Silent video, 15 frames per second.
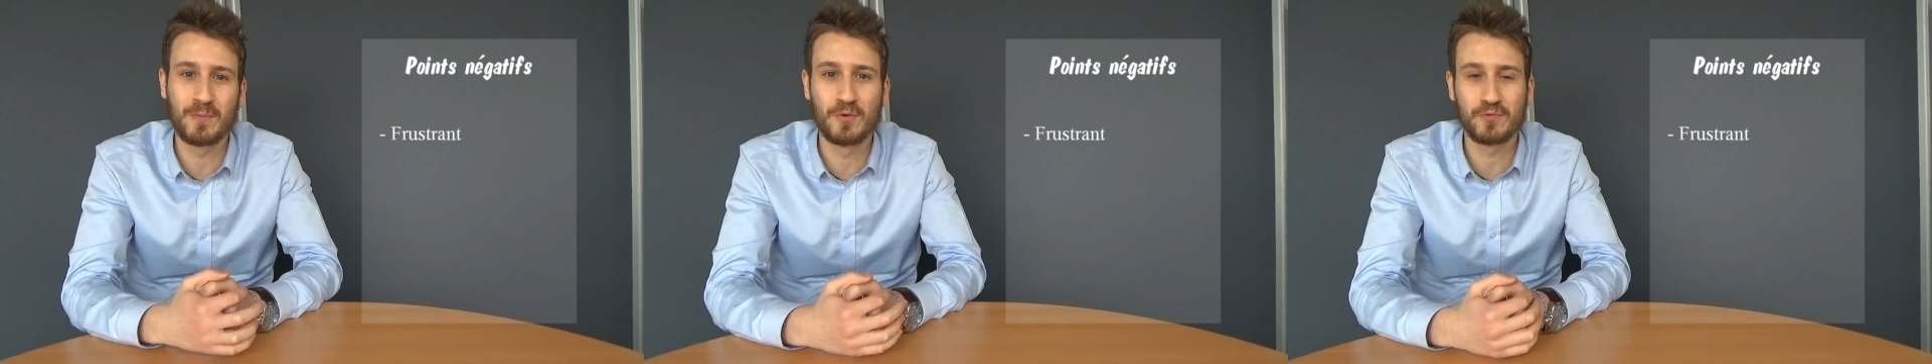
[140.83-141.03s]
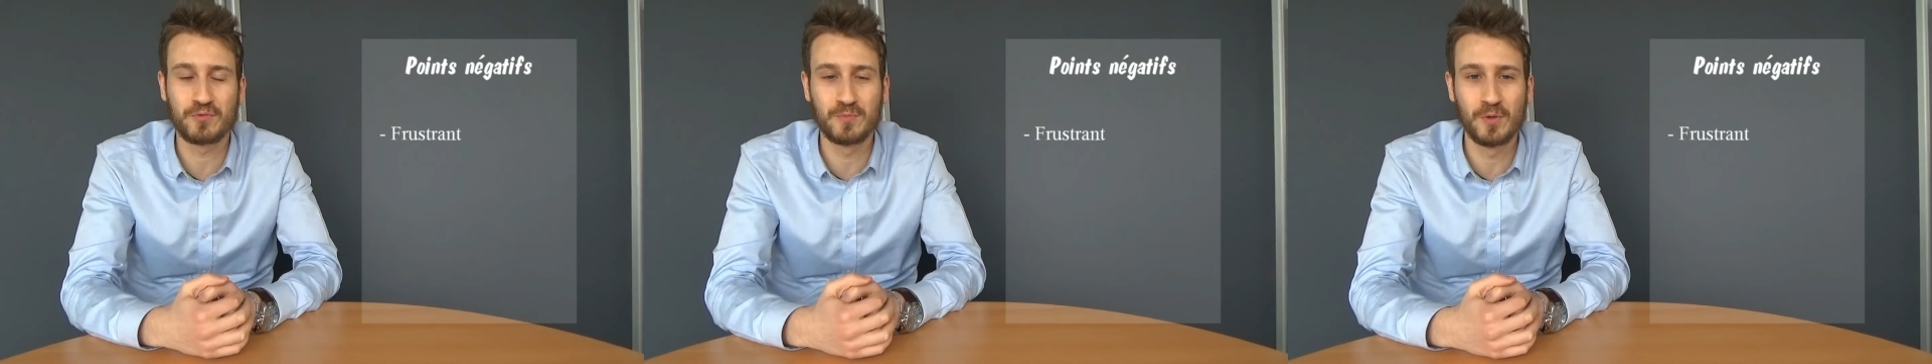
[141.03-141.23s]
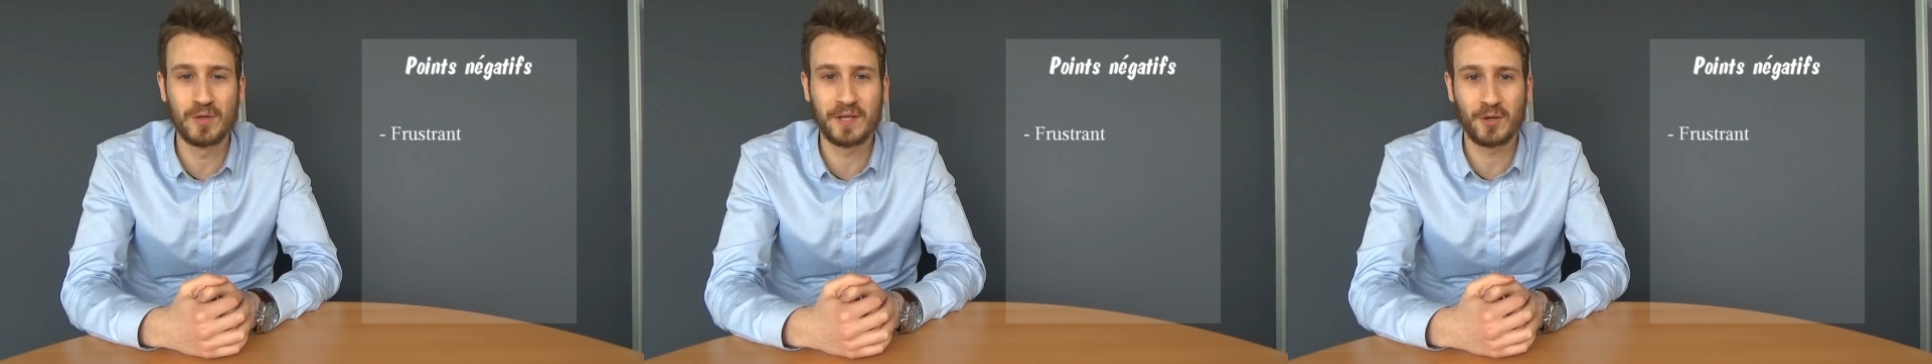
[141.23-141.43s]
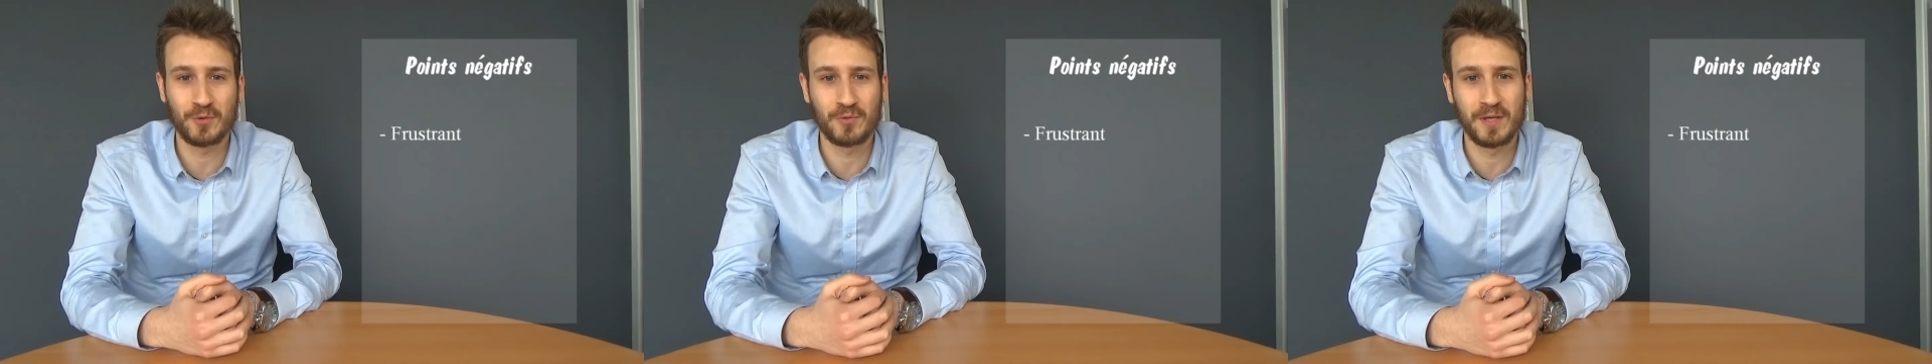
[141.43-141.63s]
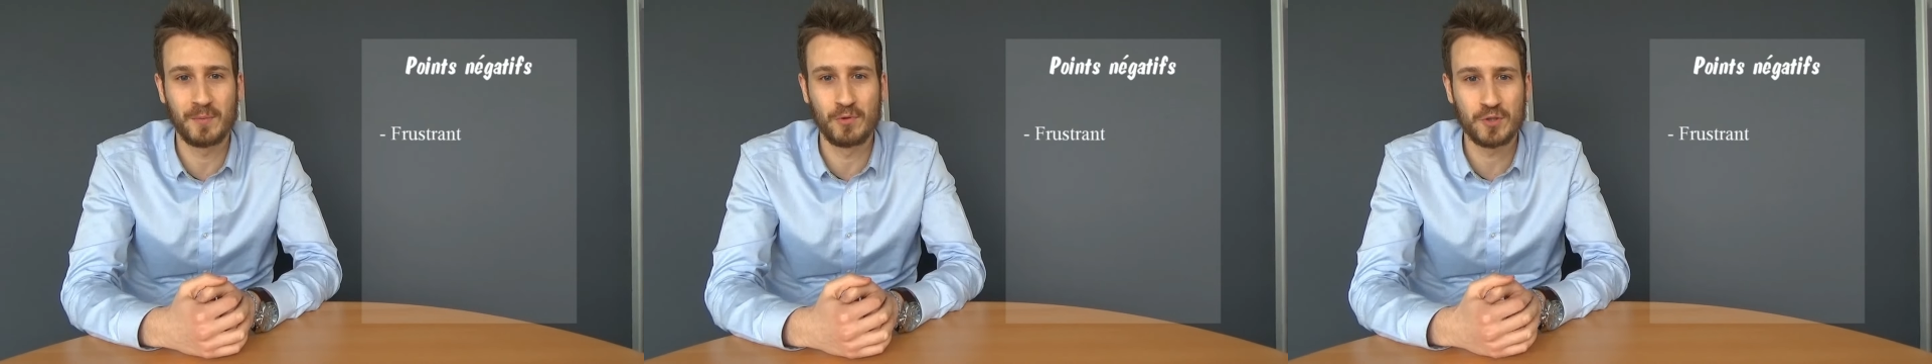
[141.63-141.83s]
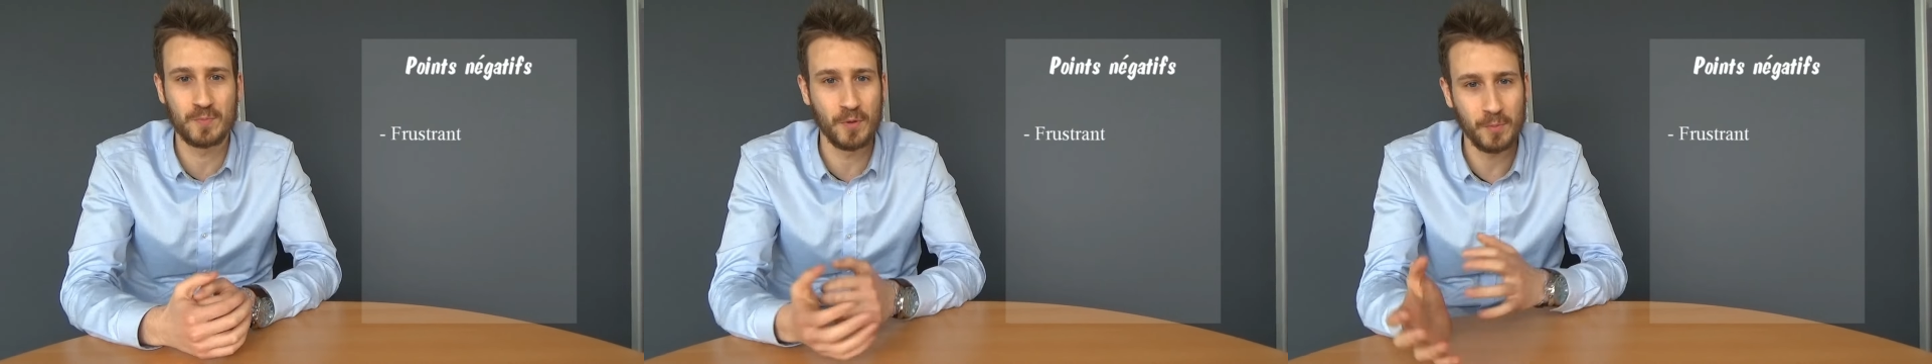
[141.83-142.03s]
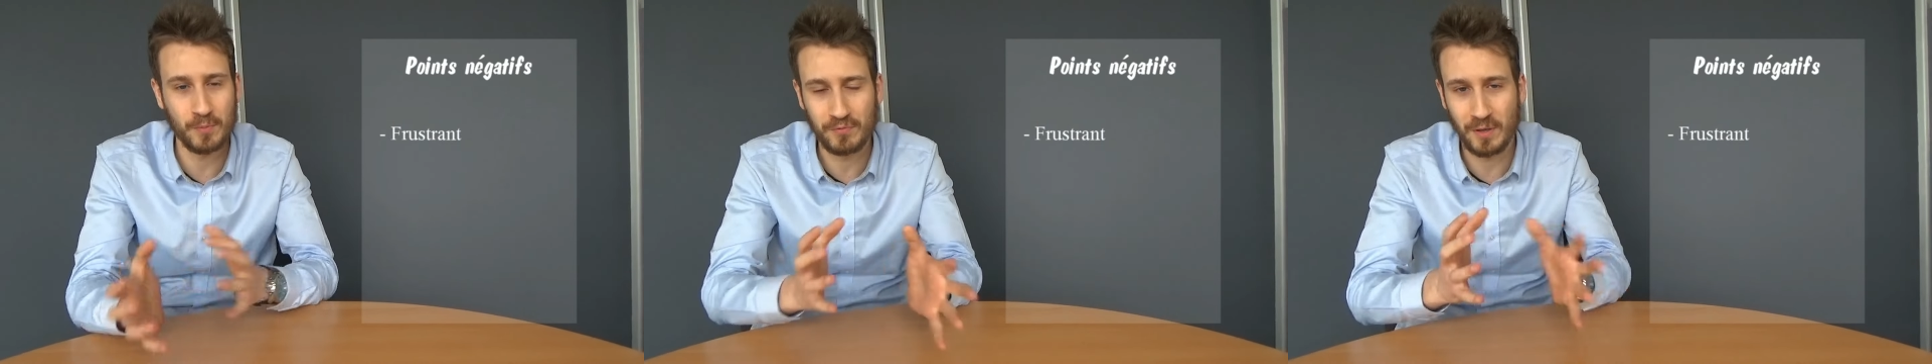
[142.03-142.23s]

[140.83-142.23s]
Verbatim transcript: aime le football et quand on aime le sport,